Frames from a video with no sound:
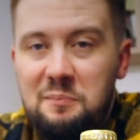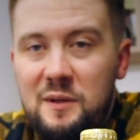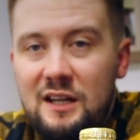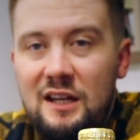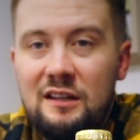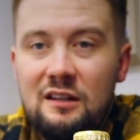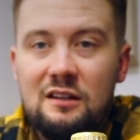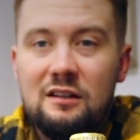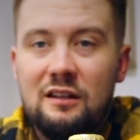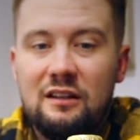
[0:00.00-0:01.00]
IPA,
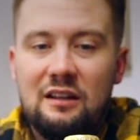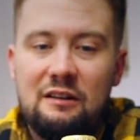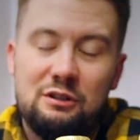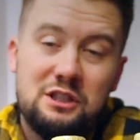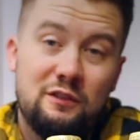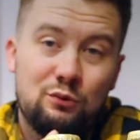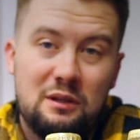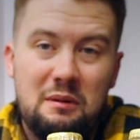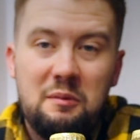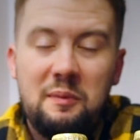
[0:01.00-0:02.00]
a właściwie
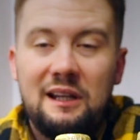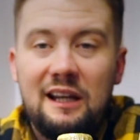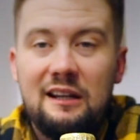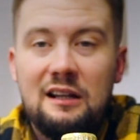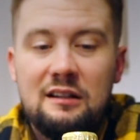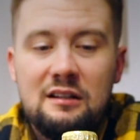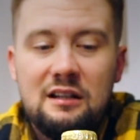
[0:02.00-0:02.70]
tutaj mamy Pale Ale'a,